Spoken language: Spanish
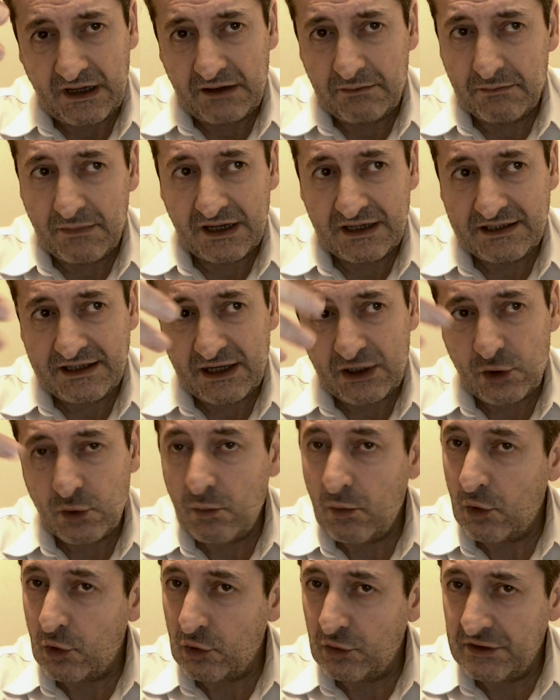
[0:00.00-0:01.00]
en base a
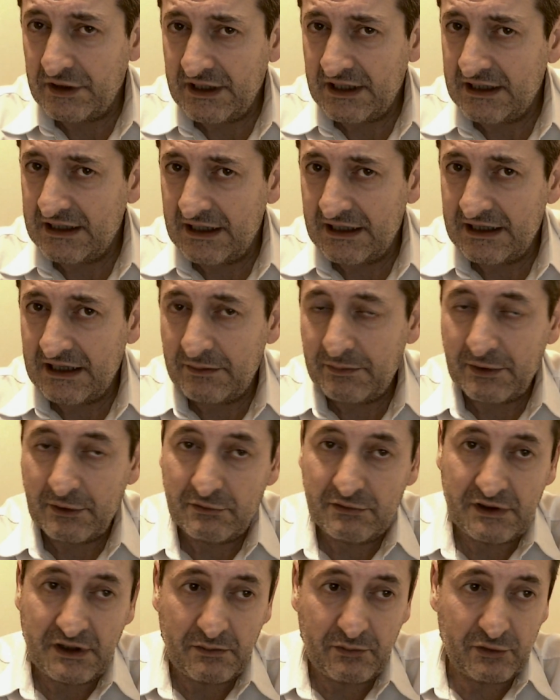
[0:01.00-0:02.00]
cómo contestan estas
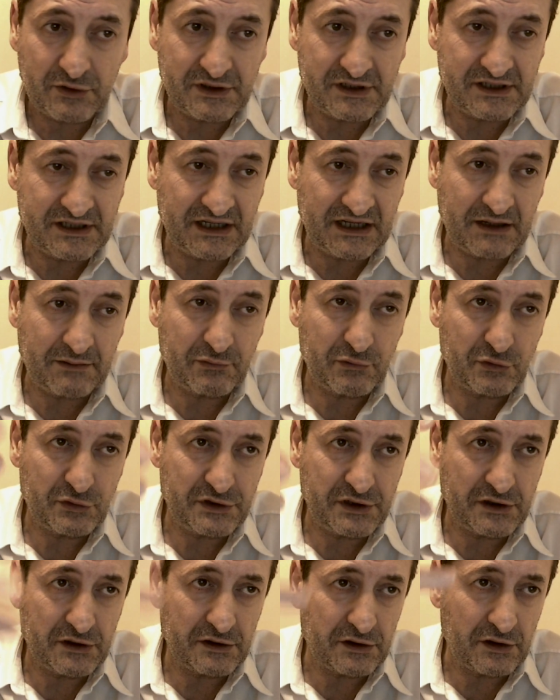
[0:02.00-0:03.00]
preguntas, pueden ser
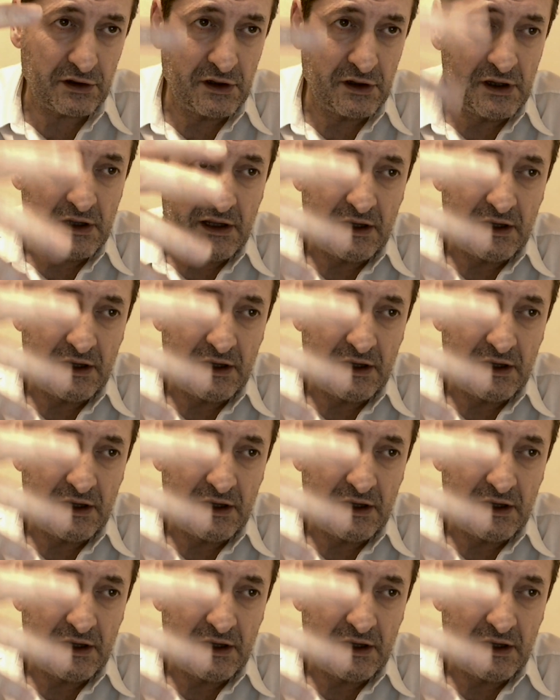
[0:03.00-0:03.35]
abducidos o no.